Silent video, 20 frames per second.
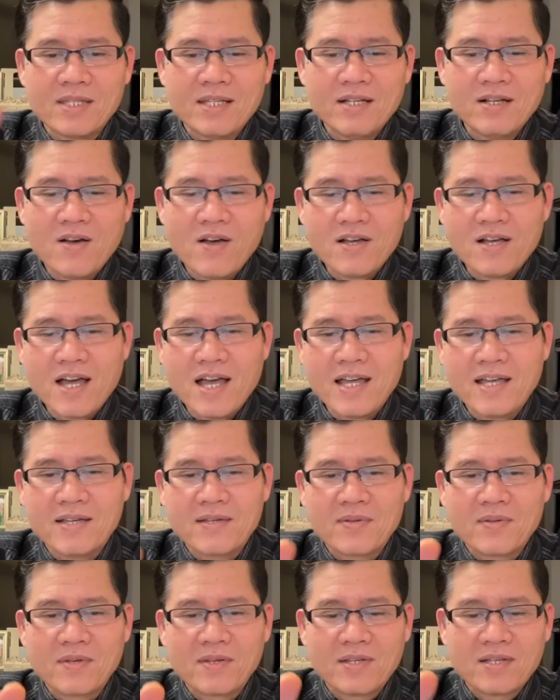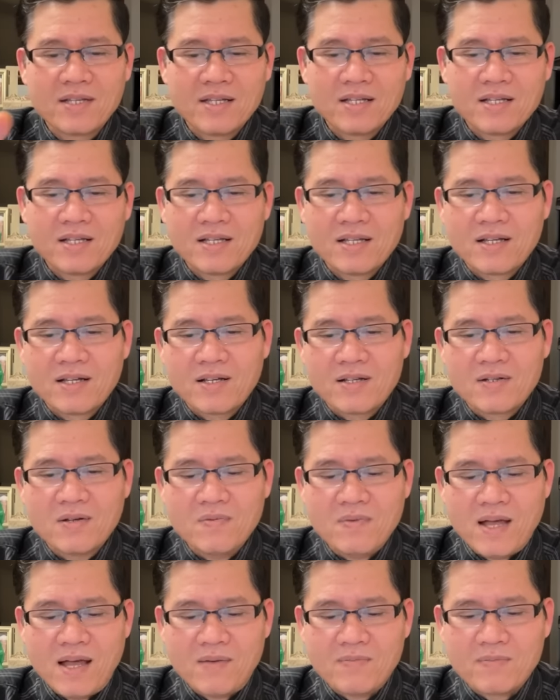gọi coi
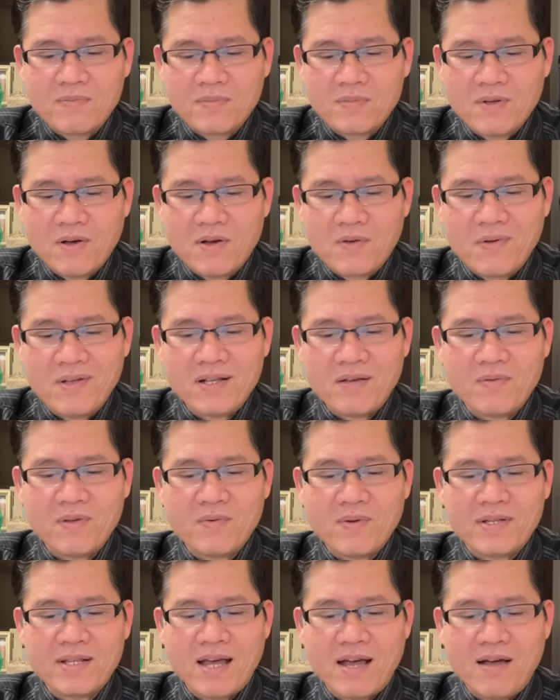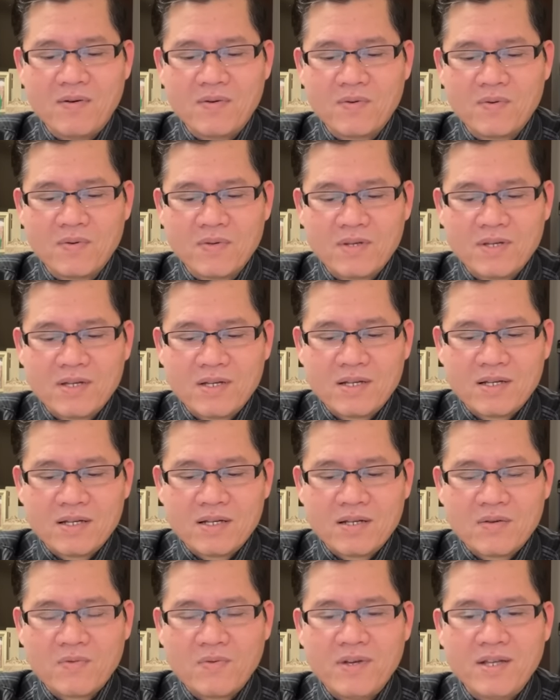đúng không rồi Nguyễn Ngọc Như Quỳnh đâu
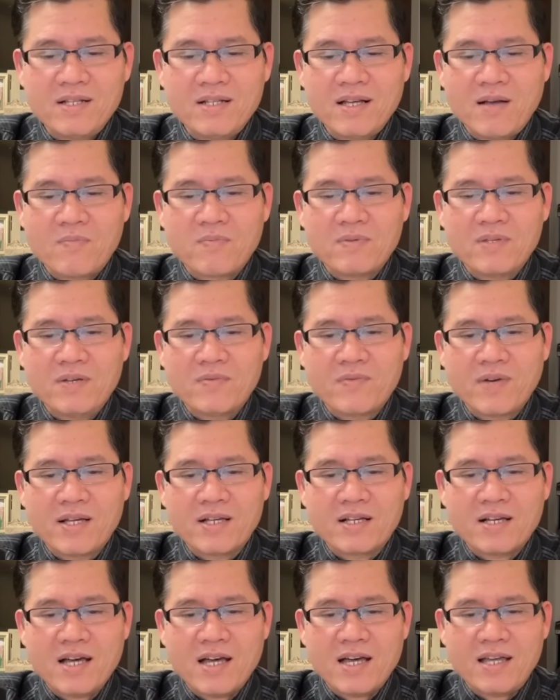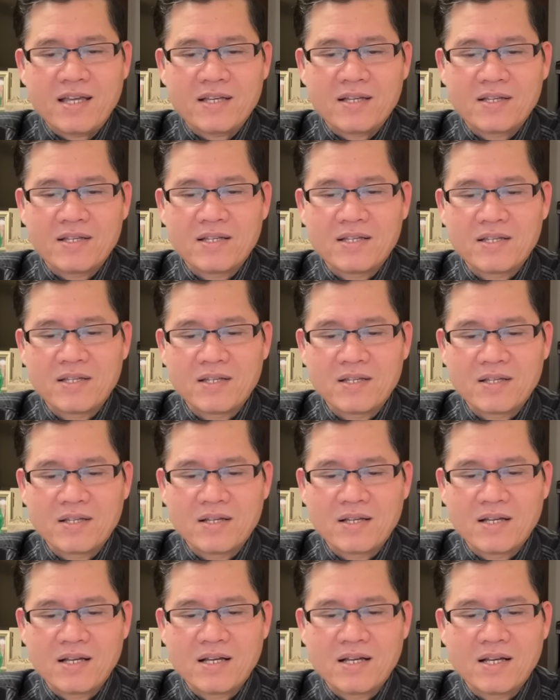Nguyễn Ngọc Như Quỳnh coi
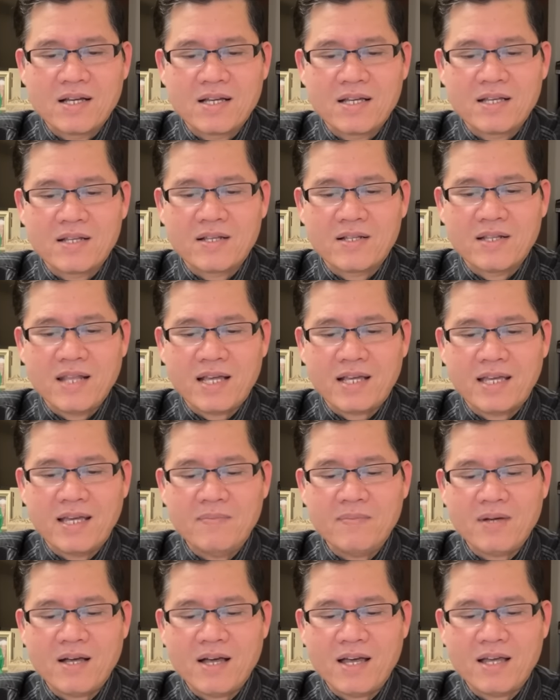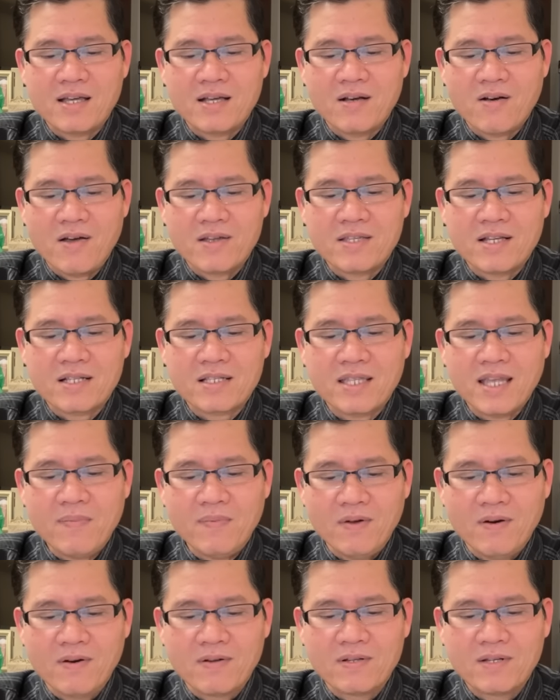à, để kiếm coi gọi trực tiếp
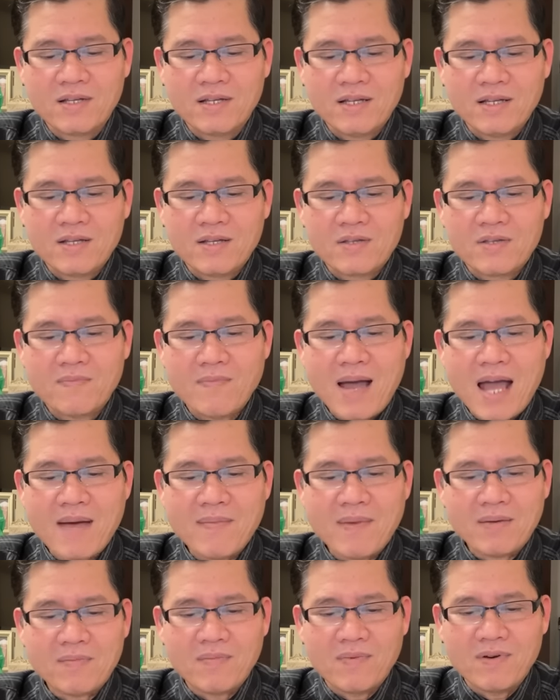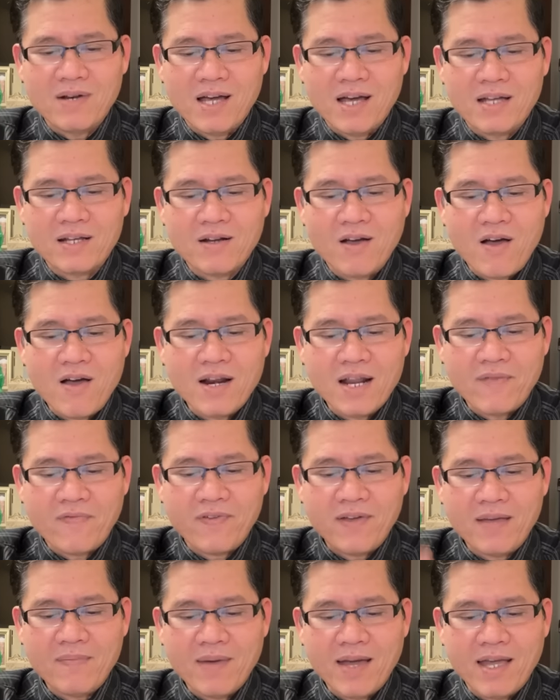luôn ba mặt một lời đó là
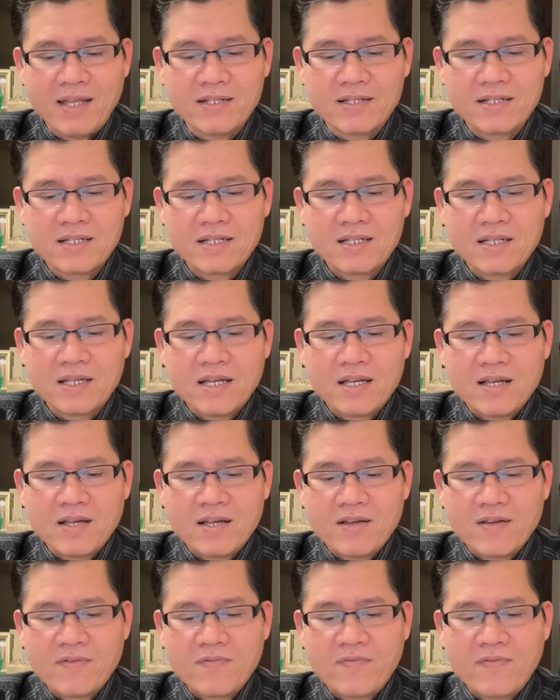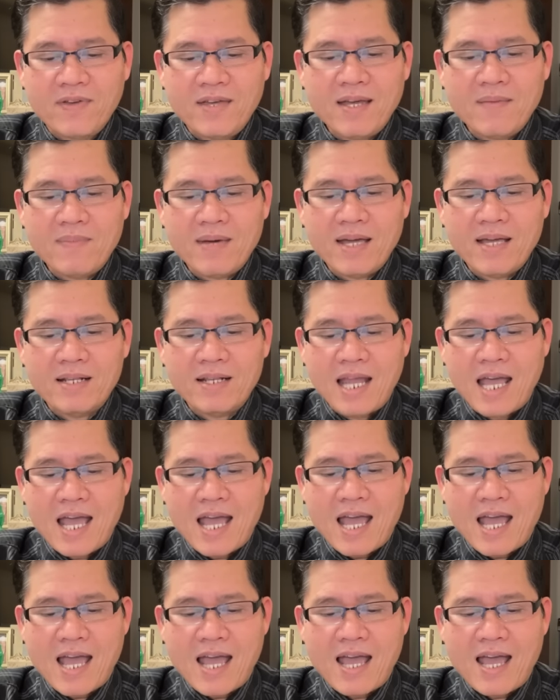phía bên phía bên
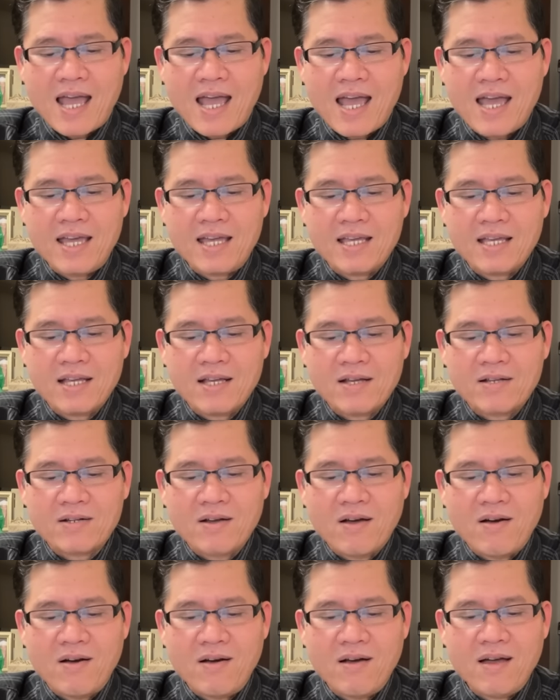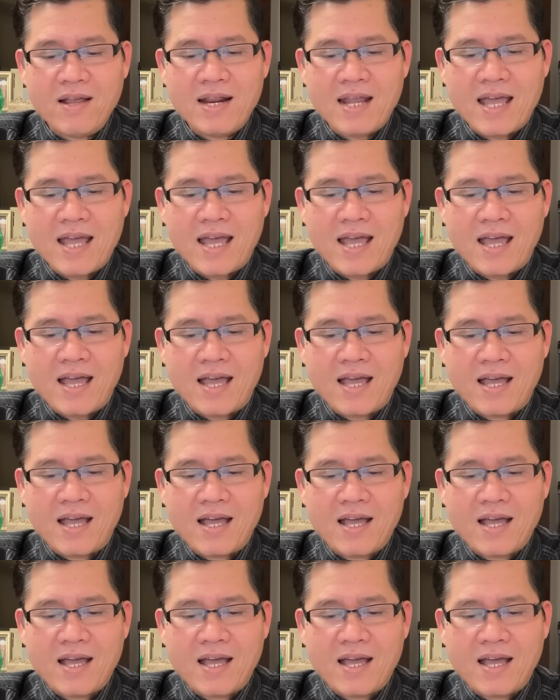là ai đó là